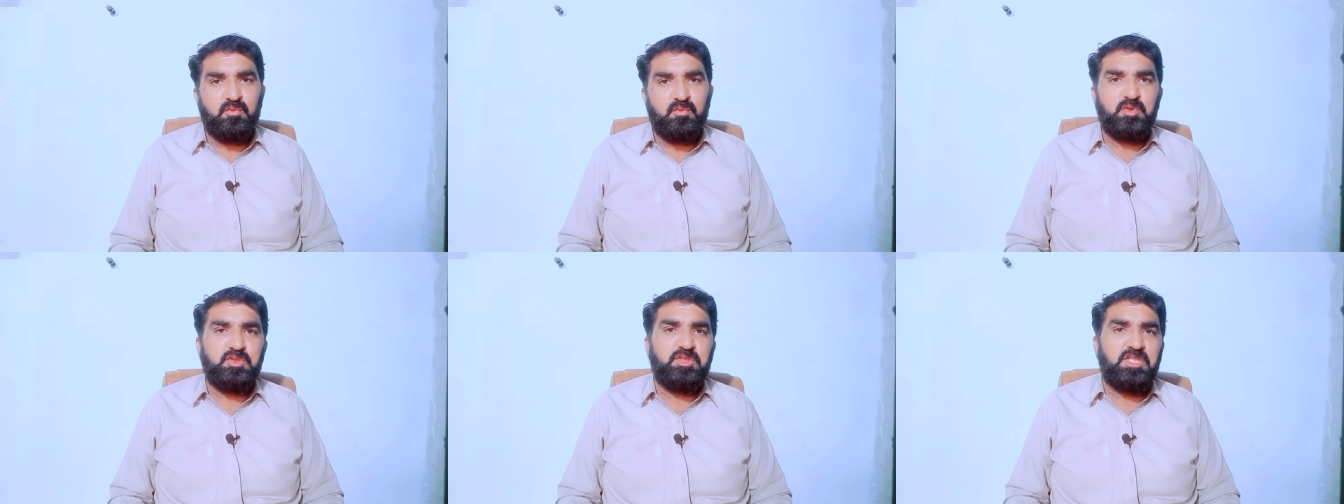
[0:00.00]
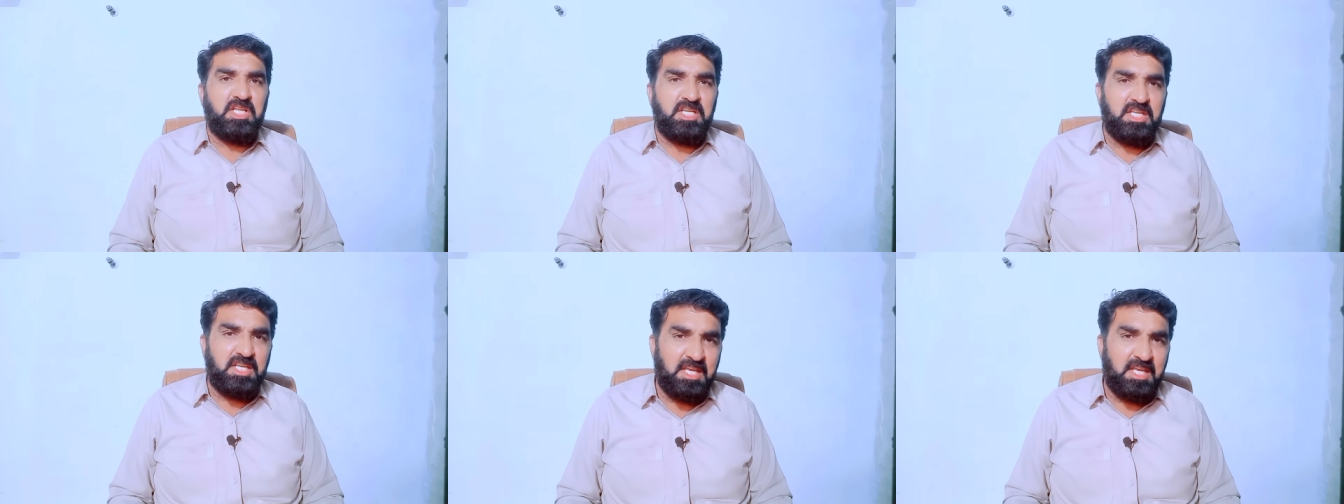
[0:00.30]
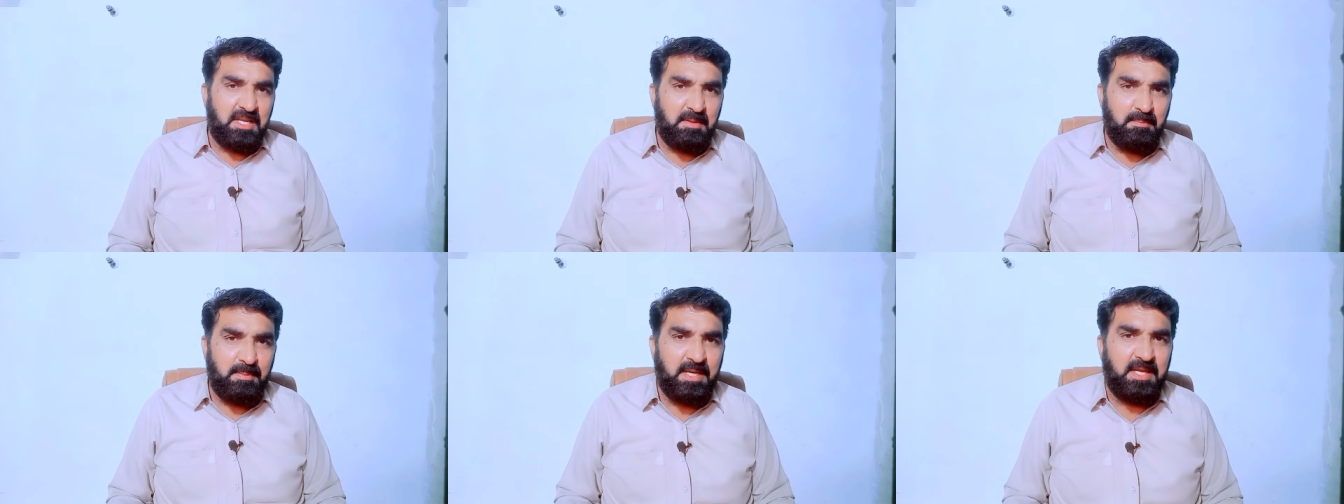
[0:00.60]
वो
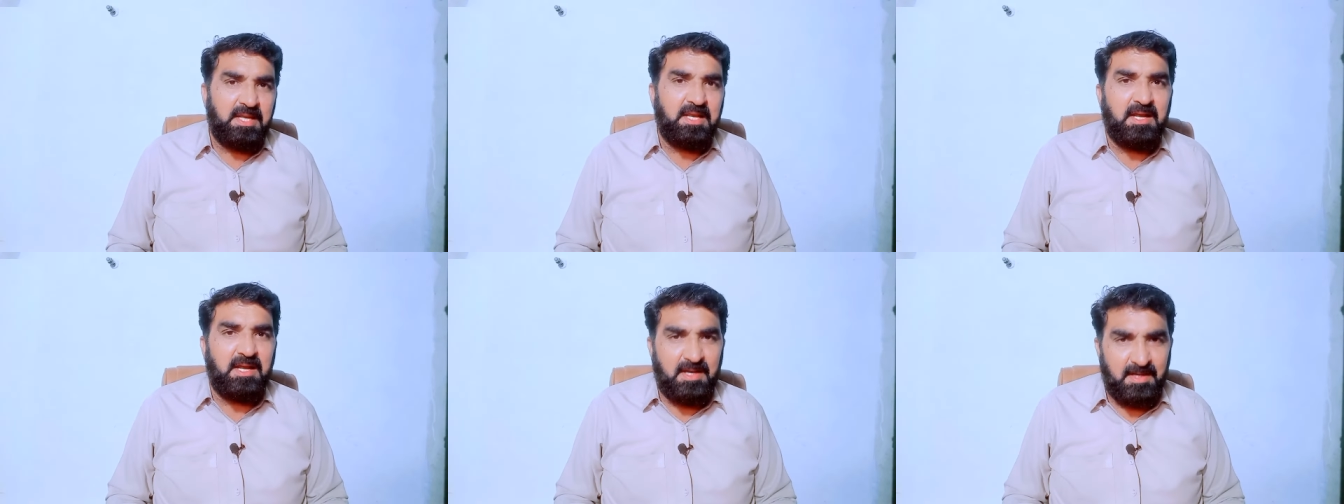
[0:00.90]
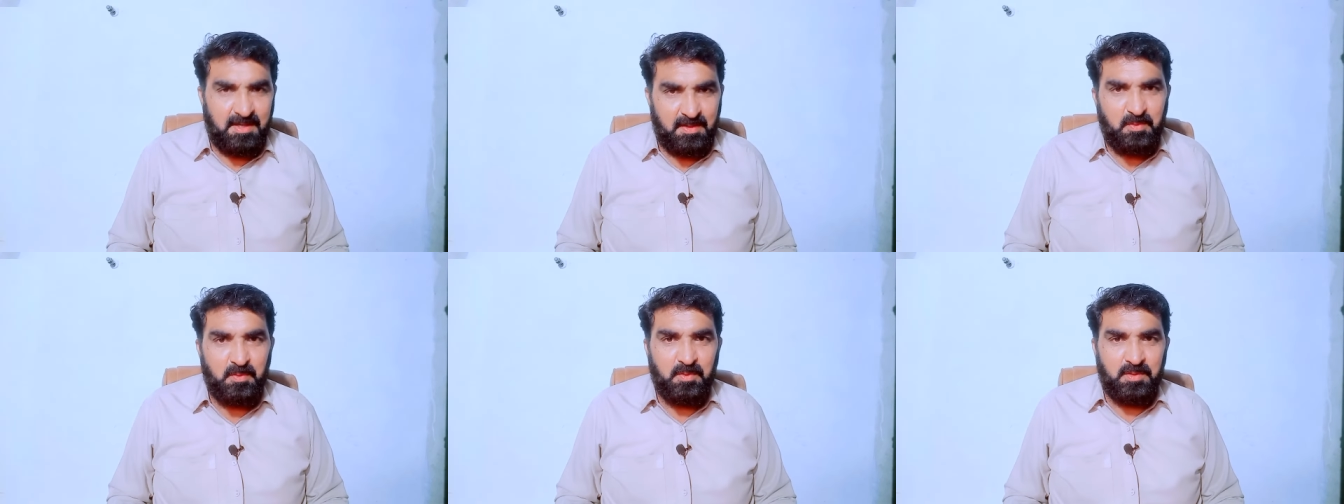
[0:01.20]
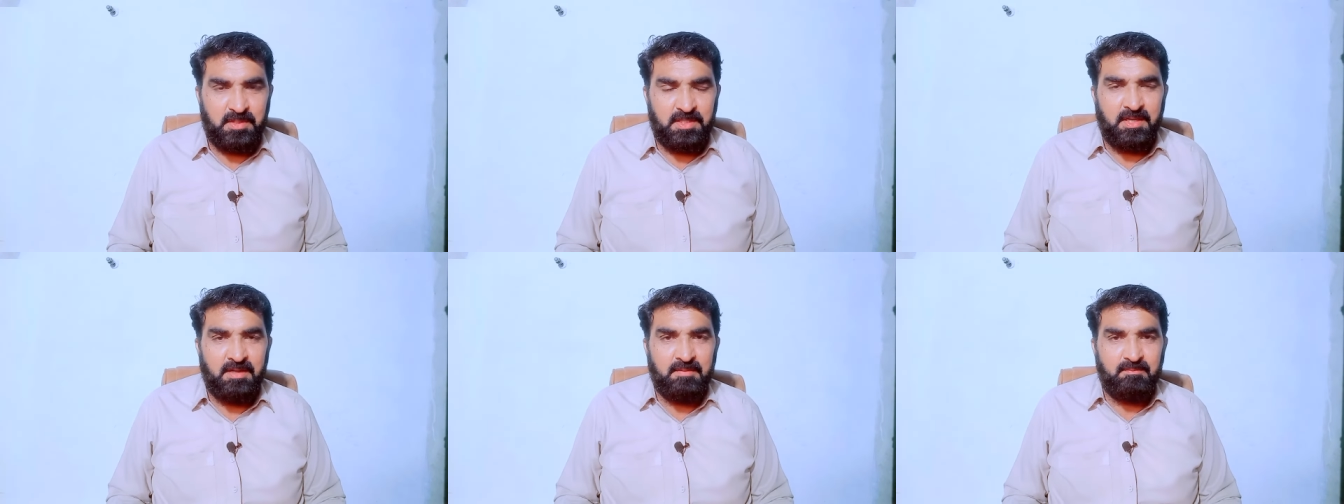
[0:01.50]
तहरीके लबैक का
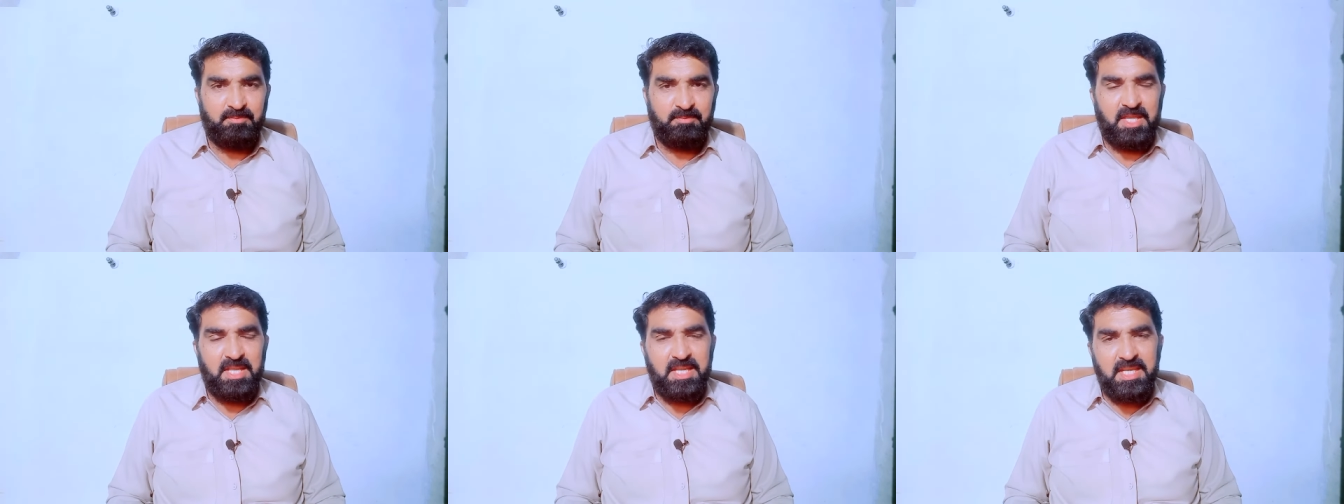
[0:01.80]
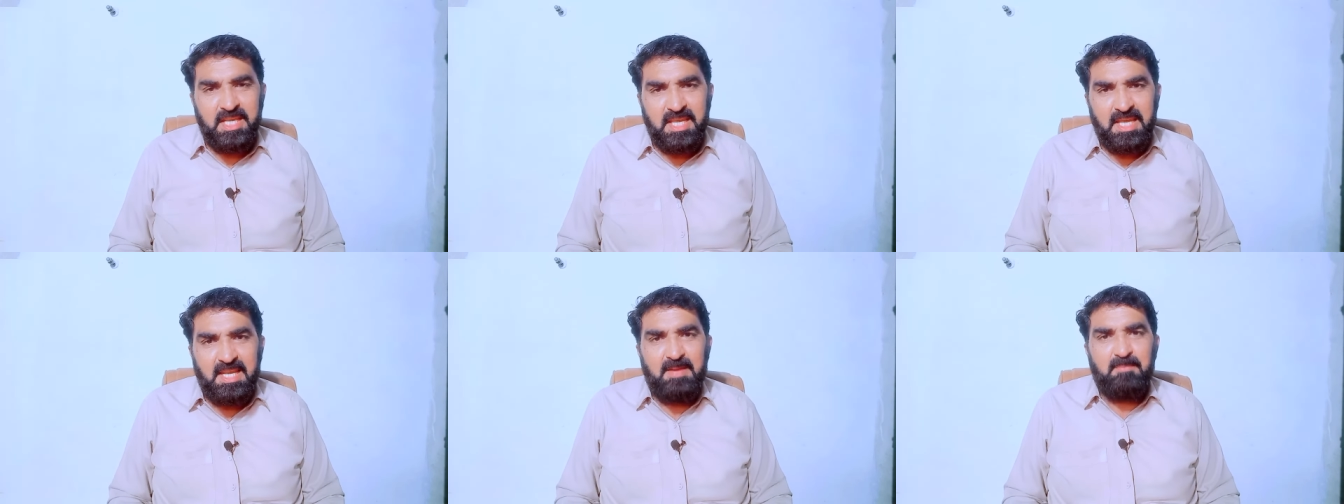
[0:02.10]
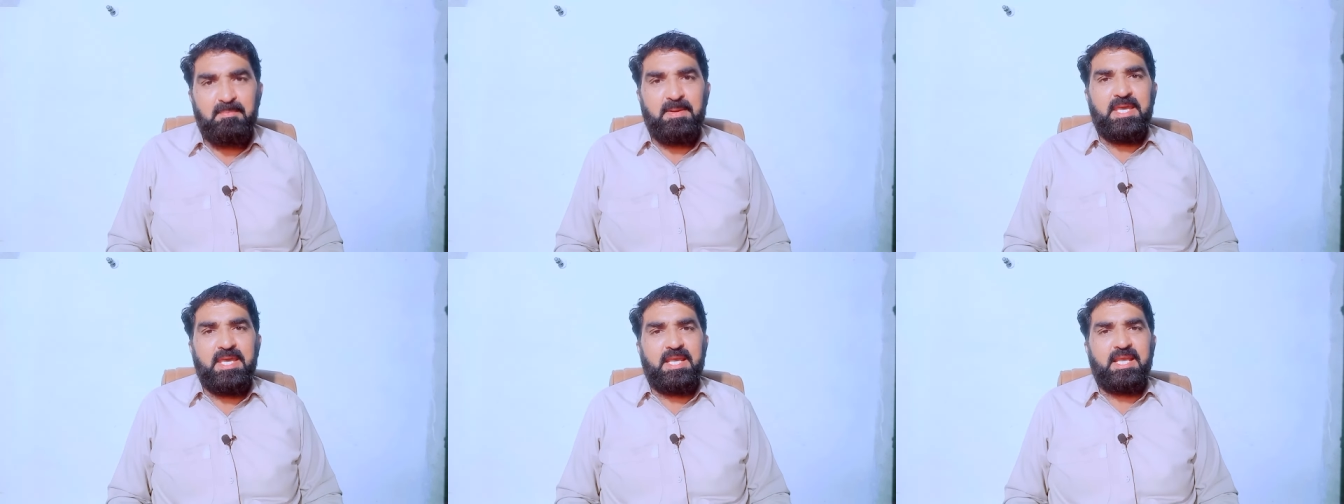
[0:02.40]
कारकुन था तहरीके
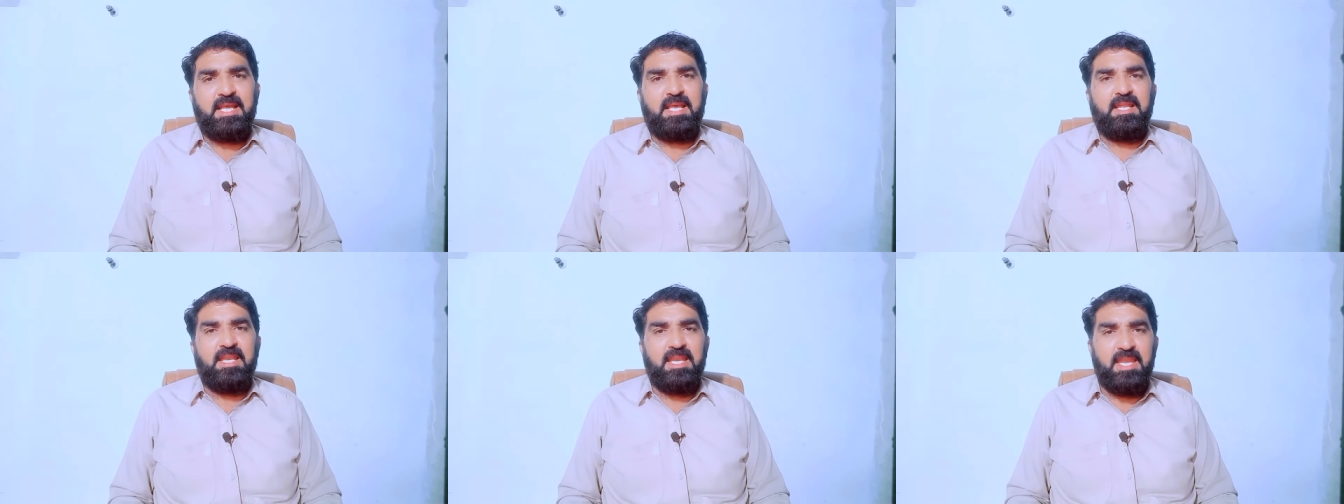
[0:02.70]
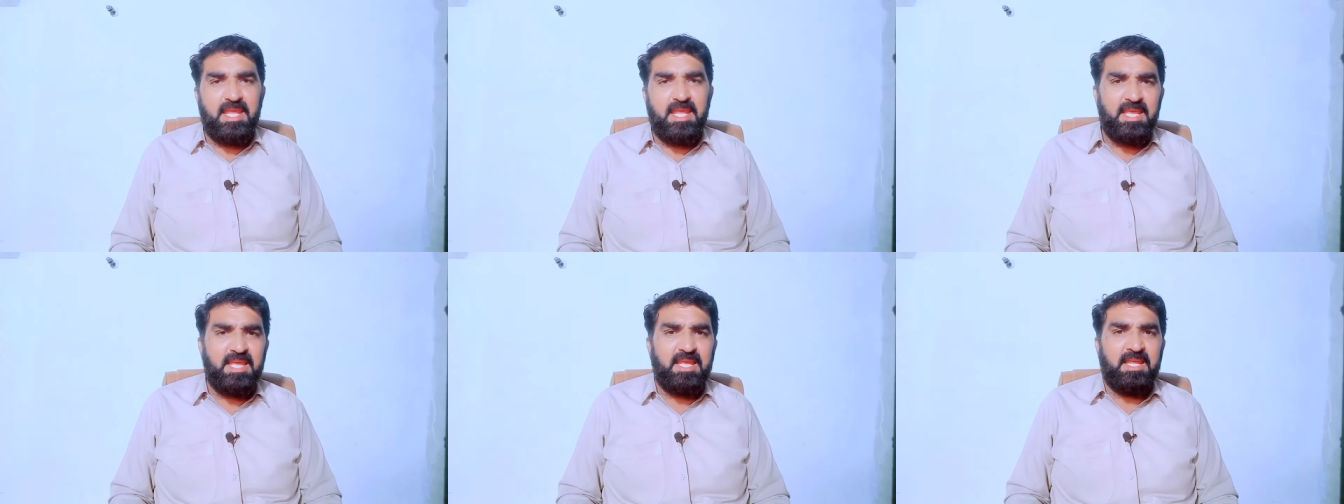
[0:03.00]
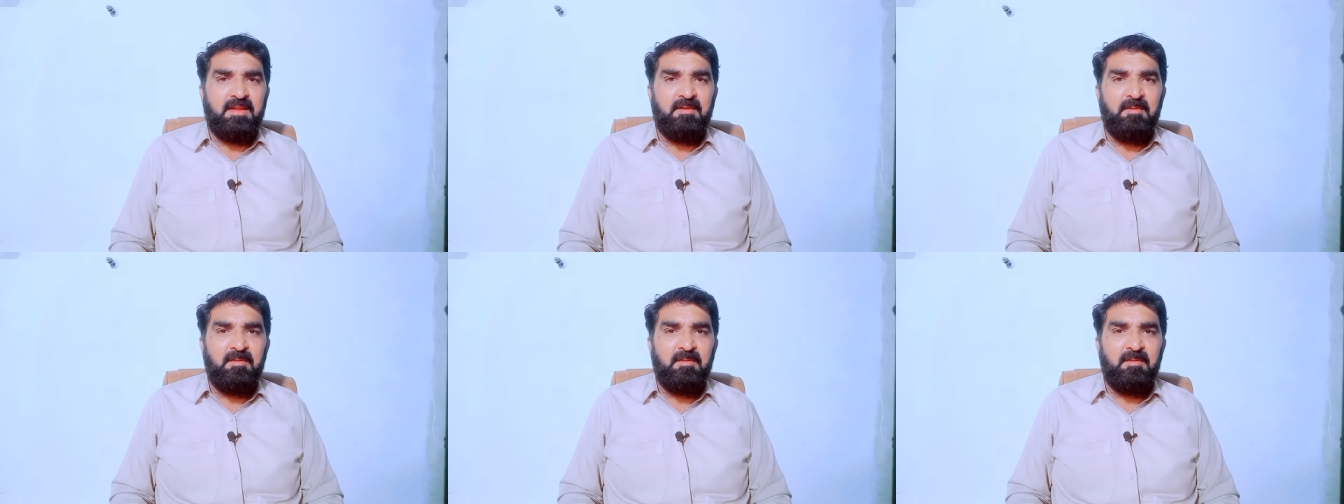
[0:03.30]
लबैक ने